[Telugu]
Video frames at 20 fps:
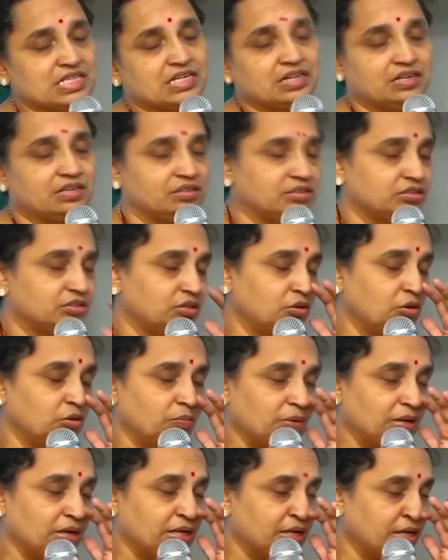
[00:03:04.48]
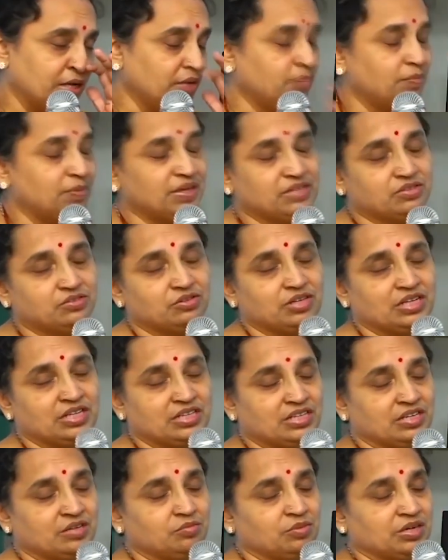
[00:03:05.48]
వెజన లోపలనే
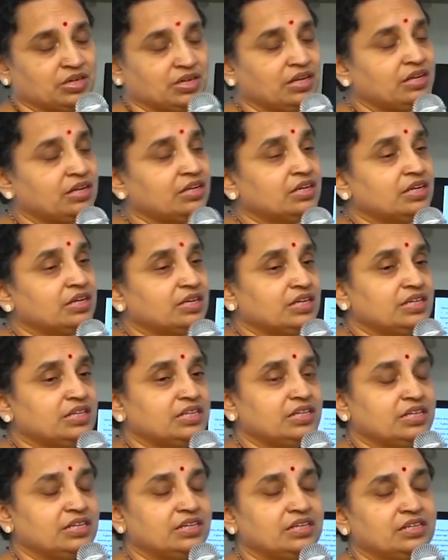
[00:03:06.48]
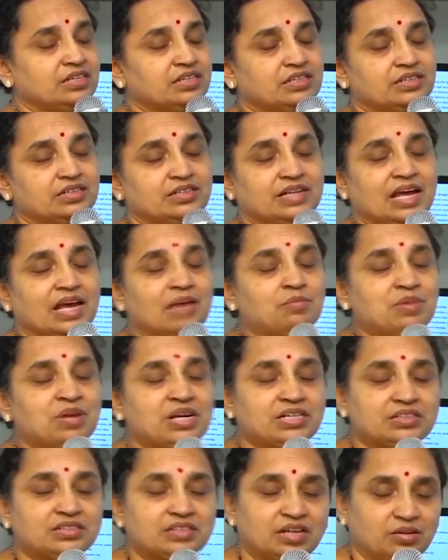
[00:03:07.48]
పెట్టుకునేది అనమాట ఇది
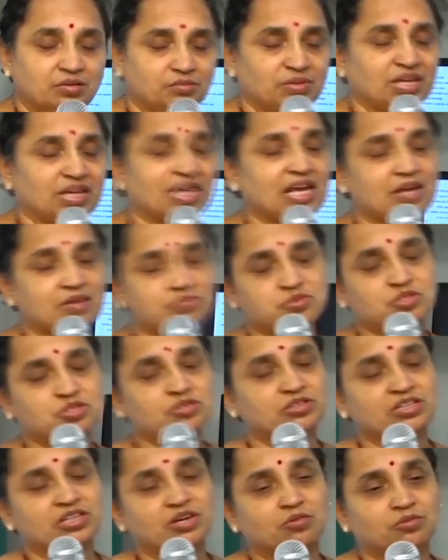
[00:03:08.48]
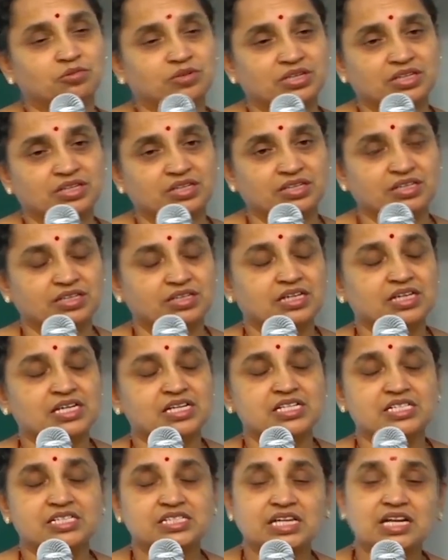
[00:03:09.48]
గా మన గా ఉంటుంది
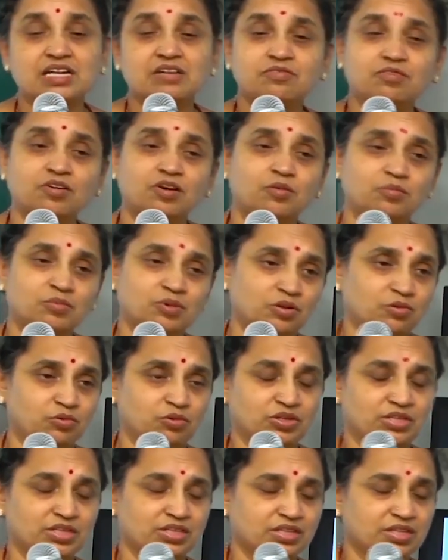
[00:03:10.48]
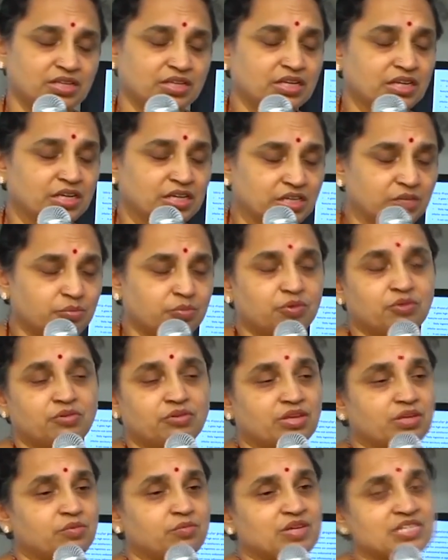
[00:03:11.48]
జెల్ ఫామ్లో ఉంటుంది ఇప్పుడు
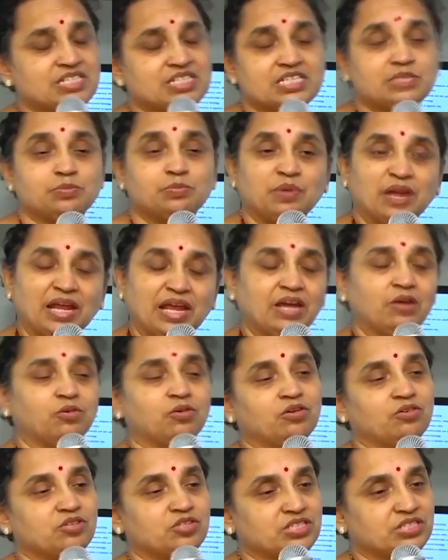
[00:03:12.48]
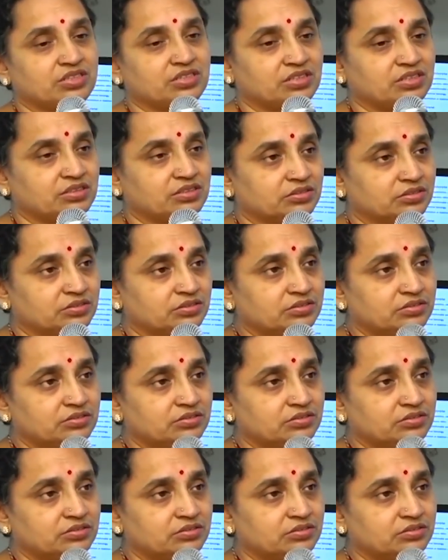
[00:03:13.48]
ఈ మధ్య స్ప్రే కూడా వచ్చింది